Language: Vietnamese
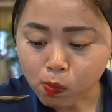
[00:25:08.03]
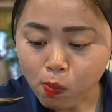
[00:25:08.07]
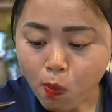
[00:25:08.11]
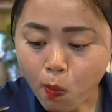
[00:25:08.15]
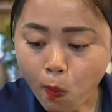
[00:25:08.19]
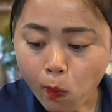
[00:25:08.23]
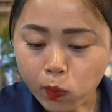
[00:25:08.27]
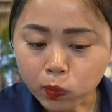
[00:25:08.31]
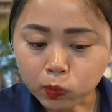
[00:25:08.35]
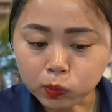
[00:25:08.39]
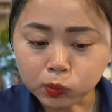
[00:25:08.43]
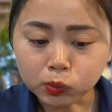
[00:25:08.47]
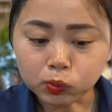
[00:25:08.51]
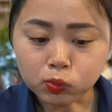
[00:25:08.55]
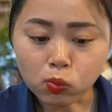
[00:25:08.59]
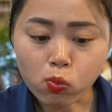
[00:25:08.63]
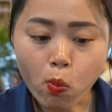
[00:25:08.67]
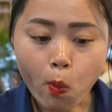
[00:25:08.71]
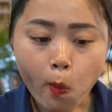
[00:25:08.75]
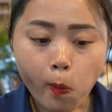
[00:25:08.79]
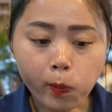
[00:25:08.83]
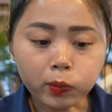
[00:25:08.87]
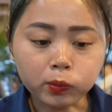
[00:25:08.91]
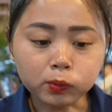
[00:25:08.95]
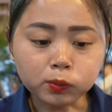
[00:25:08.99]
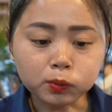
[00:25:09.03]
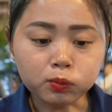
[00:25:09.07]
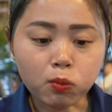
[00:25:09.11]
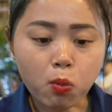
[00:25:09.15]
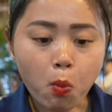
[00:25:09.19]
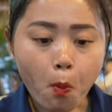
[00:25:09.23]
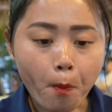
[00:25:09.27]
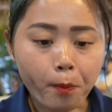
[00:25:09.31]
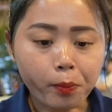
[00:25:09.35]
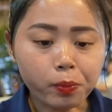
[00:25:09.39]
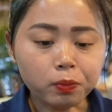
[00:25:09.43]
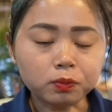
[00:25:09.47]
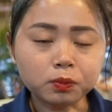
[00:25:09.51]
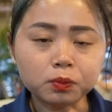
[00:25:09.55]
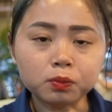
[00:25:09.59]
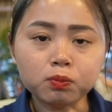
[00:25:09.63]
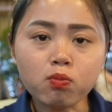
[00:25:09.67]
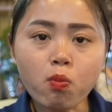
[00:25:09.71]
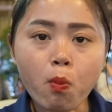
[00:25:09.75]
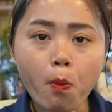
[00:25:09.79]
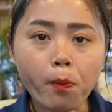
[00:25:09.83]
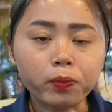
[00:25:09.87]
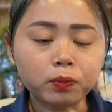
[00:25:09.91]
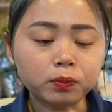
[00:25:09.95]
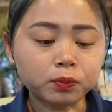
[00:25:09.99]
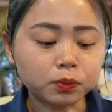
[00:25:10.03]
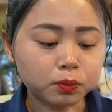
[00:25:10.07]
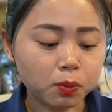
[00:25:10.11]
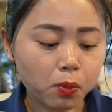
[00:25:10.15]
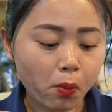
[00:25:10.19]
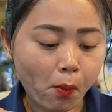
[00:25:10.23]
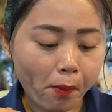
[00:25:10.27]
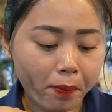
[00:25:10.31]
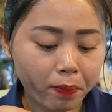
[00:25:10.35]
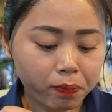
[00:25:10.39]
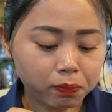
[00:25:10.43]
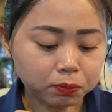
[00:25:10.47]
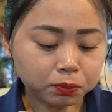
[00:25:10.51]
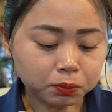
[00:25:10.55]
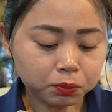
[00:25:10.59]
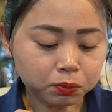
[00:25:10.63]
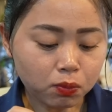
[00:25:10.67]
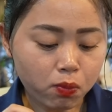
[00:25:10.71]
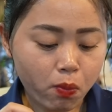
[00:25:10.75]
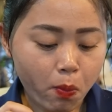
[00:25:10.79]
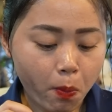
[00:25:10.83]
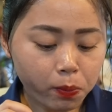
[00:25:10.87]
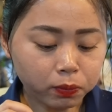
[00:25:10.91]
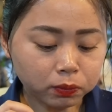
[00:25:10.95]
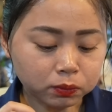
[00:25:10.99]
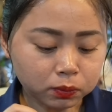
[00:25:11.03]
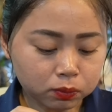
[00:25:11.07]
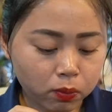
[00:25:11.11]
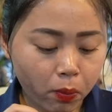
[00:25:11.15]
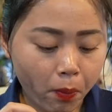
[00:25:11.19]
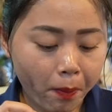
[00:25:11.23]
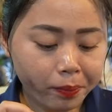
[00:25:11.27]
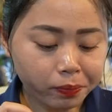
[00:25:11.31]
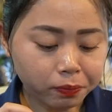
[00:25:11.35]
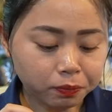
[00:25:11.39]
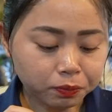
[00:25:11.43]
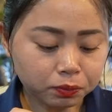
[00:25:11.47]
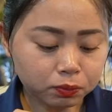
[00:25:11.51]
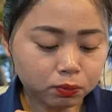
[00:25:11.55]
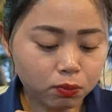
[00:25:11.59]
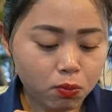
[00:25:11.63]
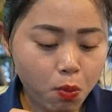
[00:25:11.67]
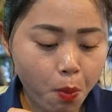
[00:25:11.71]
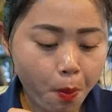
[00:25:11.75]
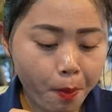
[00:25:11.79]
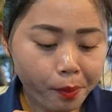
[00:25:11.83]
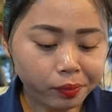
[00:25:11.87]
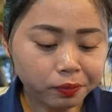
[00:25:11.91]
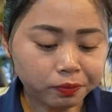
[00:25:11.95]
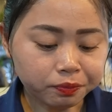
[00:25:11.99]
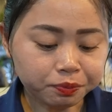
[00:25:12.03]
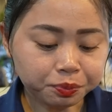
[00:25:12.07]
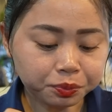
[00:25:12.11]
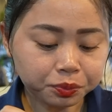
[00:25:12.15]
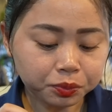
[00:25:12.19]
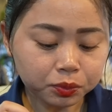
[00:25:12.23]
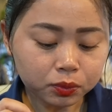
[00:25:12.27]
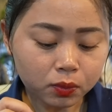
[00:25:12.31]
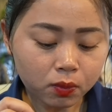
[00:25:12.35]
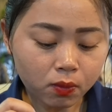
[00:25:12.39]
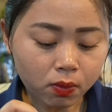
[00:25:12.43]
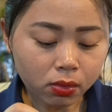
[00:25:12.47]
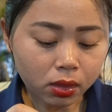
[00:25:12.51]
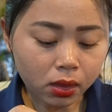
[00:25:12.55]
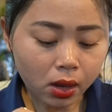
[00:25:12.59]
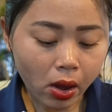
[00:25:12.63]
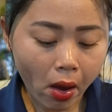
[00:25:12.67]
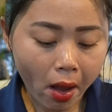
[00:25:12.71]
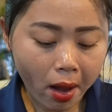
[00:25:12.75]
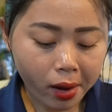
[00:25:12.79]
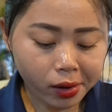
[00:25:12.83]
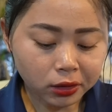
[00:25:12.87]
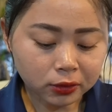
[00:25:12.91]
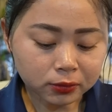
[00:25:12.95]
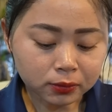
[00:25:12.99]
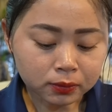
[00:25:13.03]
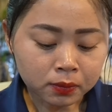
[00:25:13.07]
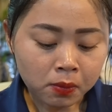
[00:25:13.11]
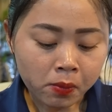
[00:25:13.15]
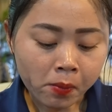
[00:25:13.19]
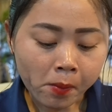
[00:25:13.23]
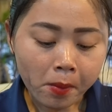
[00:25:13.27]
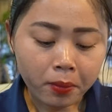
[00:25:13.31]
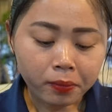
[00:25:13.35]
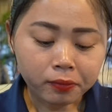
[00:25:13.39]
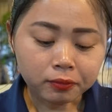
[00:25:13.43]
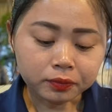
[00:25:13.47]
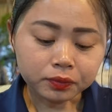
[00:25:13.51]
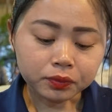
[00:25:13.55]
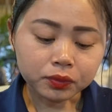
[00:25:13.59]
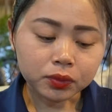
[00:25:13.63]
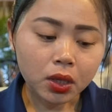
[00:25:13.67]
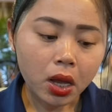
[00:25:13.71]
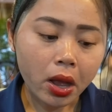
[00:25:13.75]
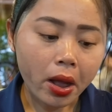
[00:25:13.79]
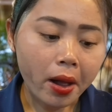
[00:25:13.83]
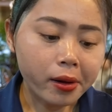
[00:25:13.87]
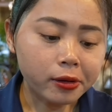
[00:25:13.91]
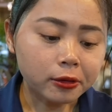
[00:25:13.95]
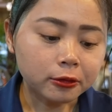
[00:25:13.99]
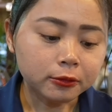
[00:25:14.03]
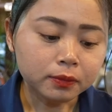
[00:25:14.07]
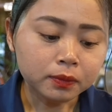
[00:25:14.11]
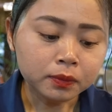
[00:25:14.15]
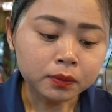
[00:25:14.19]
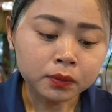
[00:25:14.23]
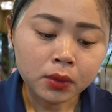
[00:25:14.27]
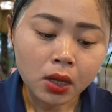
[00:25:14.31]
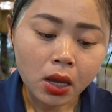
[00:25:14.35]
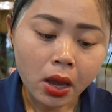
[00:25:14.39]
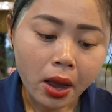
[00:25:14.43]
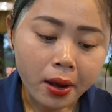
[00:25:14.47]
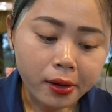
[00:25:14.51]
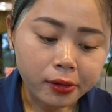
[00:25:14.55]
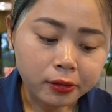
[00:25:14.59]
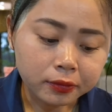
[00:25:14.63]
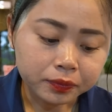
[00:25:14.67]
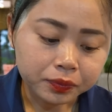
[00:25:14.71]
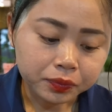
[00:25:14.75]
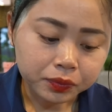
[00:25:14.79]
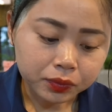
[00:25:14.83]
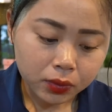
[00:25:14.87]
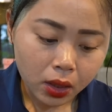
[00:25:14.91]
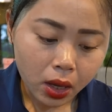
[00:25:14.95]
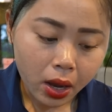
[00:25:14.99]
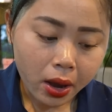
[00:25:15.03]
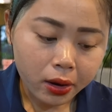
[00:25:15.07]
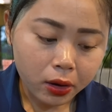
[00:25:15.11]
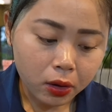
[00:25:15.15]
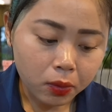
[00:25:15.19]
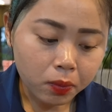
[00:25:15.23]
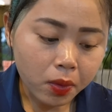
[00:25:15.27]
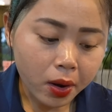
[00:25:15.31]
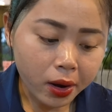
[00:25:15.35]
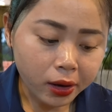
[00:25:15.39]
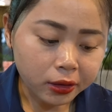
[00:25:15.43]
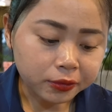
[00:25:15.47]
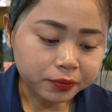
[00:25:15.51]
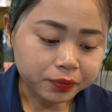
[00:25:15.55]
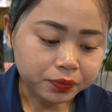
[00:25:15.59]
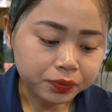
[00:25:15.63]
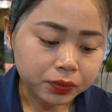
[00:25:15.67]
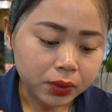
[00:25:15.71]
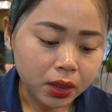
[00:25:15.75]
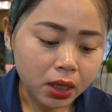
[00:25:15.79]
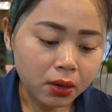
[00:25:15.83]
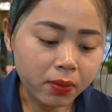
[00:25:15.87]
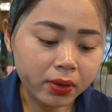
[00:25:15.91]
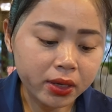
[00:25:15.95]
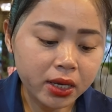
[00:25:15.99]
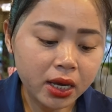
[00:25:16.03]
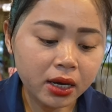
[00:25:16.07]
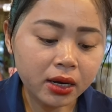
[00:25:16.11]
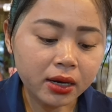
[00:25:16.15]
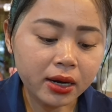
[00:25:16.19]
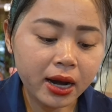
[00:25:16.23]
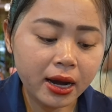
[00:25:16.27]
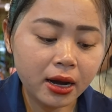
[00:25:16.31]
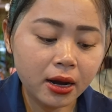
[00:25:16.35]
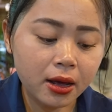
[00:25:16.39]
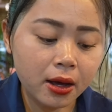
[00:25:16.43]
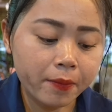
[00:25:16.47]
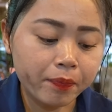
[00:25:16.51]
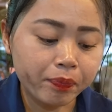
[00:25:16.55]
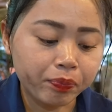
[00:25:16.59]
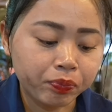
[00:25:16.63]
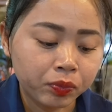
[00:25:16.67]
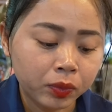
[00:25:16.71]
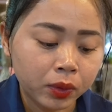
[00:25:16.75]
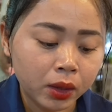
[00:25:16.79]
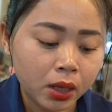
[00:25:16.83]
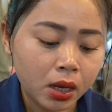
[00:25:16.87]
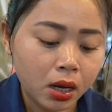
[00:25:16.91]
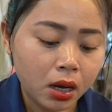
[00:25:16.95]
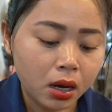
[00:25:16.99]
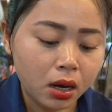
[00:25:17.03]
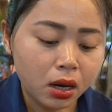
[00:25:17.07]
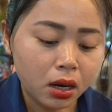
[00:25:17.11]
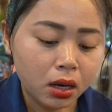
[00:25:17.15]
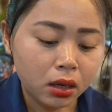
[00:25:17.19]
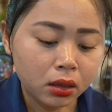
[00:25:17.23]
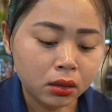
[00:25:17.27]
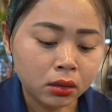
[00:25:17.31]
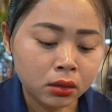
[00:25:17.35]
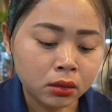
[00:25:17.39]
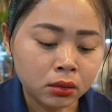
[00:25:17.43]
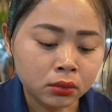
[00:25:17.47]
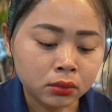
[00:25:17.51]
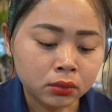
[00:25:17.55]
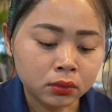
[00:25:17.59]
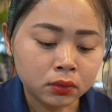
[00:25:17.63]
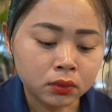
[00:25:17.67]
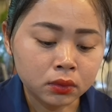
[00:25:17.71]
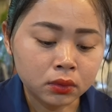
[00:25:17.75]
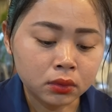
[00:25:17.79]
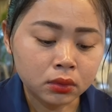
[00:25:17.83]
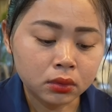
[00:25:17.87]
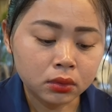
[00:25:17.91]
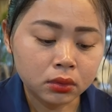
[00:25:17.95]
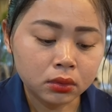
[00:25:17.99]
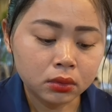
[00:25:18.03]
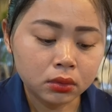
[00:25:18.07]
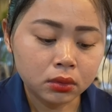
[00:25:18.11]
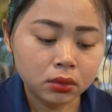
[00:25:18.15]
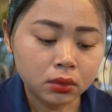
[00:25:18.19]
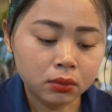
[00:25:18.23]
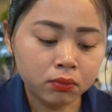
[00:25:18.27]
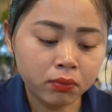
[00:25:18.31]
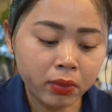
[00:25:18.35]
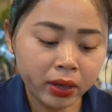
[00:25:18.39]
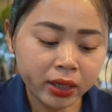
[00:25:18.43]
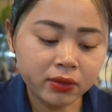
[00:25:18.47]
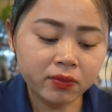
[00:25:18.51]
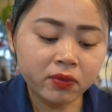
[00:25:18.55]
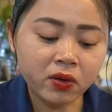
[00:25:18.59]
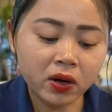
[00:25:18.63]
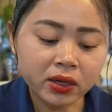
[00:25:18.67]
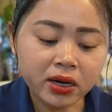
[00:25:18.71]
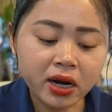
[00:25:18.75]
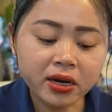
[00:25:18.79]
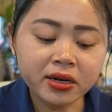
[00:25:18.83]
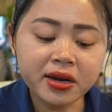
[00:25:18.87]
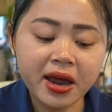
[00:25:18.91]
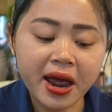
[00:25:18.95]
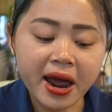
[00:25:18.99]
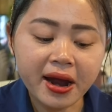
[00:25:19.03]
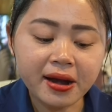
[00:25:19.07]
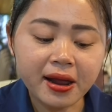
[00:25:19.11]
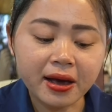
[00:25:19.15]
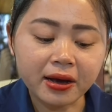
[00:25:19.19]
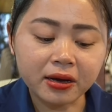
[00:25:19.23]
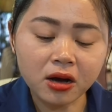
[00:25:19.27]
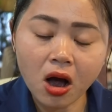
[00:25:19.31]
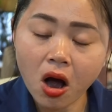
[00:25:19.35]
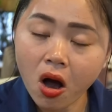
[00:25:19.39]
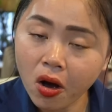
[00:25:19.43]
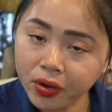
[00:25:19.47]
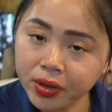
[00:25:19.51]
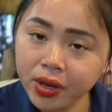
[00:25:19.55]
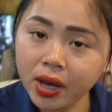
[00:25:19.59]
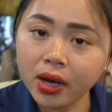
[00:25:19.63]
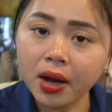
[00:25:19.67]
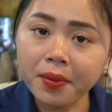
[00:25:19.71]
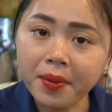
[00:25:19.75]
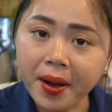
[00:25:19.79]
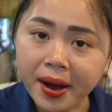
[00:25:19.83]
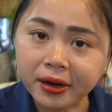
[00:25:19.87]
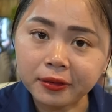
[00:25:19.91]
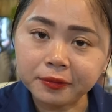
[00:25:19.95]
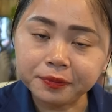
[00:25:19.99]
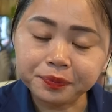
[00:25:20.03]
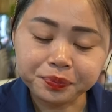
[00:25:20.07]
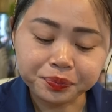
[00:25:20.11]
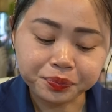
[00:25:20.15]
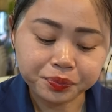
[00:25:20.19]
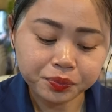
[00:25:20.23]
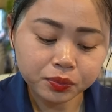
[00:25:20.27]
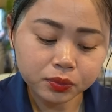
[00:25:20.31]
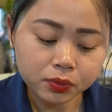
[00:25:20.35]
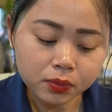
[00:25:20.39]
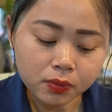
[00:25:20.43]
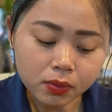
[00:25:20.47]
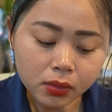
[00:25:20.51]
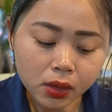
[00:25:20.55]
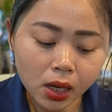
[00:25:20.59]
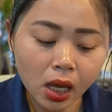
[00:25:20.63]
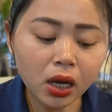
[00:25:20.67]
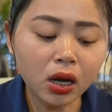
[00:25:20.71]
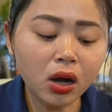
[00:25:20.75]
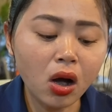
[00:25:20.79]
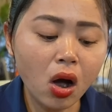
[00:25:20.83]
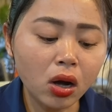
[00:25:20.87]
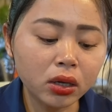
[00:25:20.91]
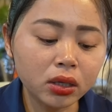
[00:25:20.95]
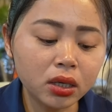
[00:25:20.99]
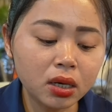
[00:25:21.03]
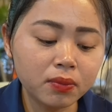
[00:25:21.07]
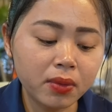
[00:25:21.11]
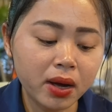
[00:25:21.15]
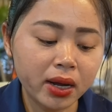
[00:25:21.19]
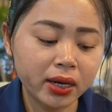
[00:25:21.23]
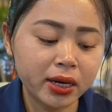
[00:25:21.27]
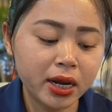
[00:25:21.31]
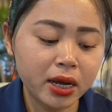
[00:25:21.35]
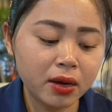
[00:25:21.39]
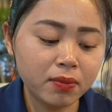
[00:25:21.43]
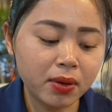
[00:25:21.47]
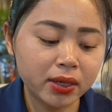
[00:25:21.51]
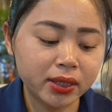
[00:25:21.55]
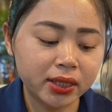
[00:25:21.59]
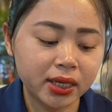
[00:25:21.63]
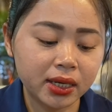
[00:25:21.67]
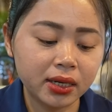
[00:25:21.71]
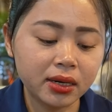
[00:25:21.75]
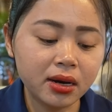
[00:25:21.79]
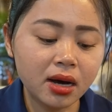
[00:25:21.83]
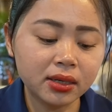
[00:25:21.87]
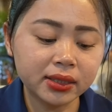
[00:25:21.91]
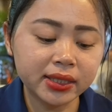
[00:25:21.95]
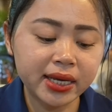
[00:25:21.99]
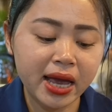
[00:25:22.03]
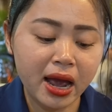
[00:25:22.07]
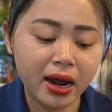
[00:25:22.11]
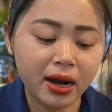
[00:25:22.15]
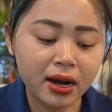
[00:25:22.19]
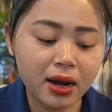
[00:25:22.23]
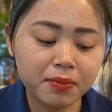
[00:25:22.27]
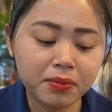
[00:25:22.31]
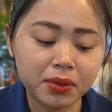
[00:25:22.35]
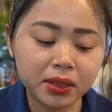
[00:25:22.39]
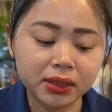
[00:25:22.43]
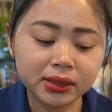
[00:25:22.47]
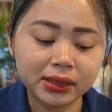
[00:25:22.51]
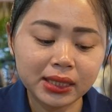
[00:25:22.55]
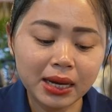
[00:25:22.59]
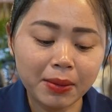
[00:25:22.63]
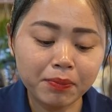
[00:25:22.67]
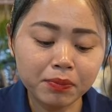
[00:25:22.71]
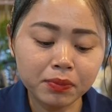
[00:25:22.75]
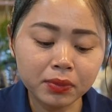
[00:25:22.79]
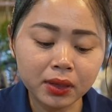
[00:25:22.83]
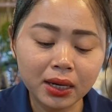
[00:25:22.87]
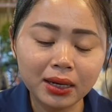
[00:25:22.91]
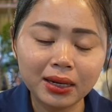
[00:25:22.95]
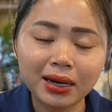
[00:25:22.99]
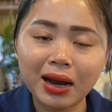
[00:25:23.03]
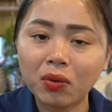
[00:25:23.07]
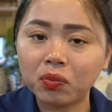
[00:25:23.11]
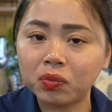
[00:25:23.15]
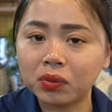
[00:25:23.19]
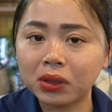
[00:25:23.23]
thực sự là tới bây giờ là món cơm chiên cũng ngon này ừ. rồi món cháo cũng ngon này rồi cái món um, hấp cuốn bánh tráng cũng ngon luôn đúng rồi nhưng mà chỉ cái này là à, mình vẫn đánh giá là ngon nha các bạn ngon nhưng mà nếu mà chỉ đơn giản là mình chấm cái lòng